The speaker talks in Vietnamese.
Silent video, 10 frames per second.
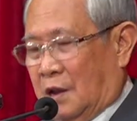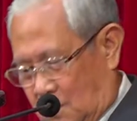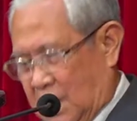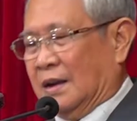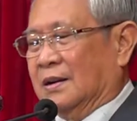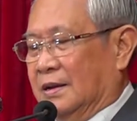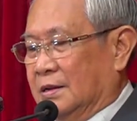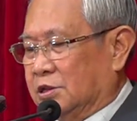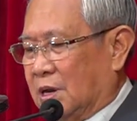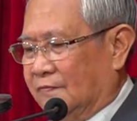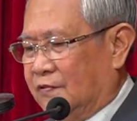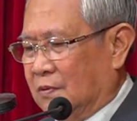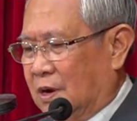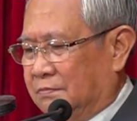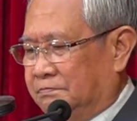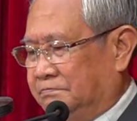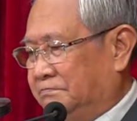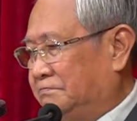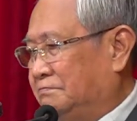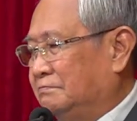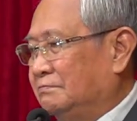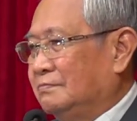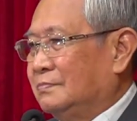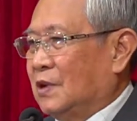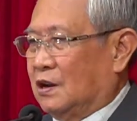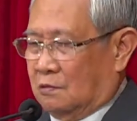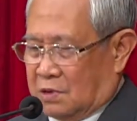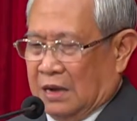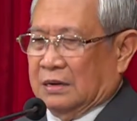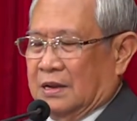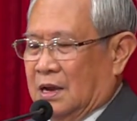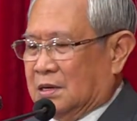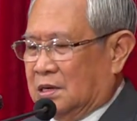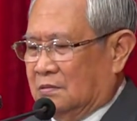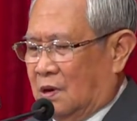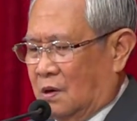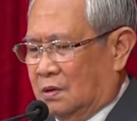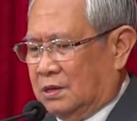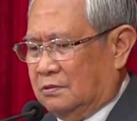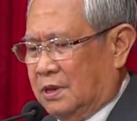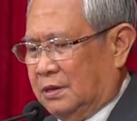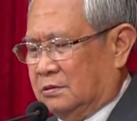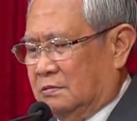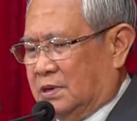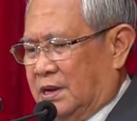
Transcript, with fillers: Họ đều cần đến ánh sáng phúc âm, họ đều cần đến ân cứu rỗi của Đức Chúa Giêsu